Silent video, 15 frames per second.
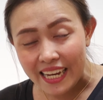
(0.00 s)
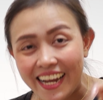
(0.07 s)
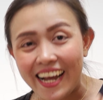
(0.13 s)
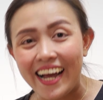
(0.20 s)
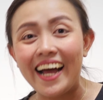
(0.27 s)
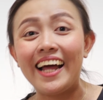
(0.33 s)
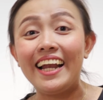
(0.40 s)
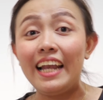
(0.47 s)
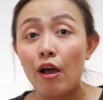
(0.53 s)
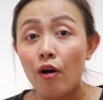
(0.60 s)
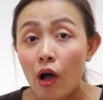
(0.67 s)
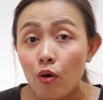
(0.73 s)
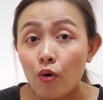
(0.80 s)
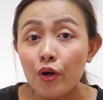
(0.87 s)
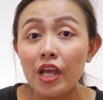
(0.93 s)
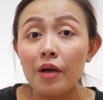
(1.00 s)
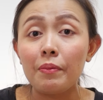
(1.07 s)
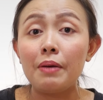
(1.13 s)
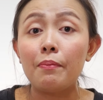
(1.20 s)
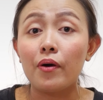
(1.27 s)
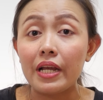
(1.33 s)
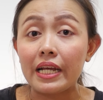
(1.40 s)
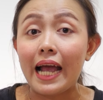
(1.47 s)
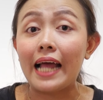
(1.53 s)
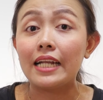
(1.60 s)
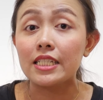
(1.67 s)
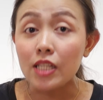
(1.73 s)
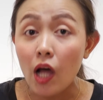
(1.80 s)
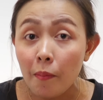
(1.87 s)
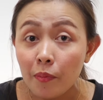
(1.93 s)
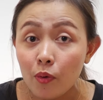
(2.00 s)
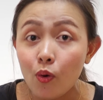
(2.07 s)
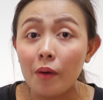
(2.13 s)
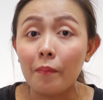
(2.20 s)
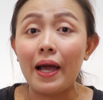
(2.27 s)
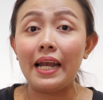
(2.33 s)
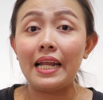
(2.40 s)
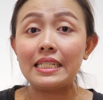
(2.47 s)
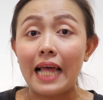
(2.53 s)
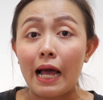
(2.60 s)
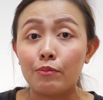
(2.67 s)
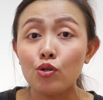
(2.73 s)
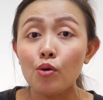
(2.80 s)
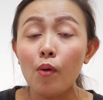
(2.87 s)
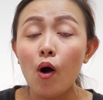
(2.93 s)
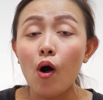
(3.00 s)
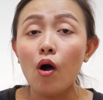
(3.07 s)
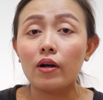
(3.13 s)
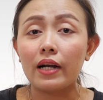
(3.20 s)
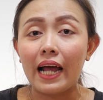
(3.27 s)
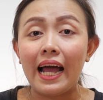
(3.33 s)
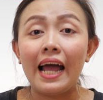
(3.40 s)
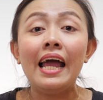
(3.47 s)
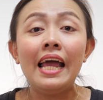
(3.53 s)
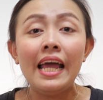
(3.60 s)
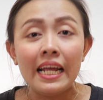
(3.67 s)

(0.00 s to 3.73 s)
นะคะ แล้วเขาก็ยังมีบริการซ่อมด่วนภายใน 3 ชั่วโมงนะคะ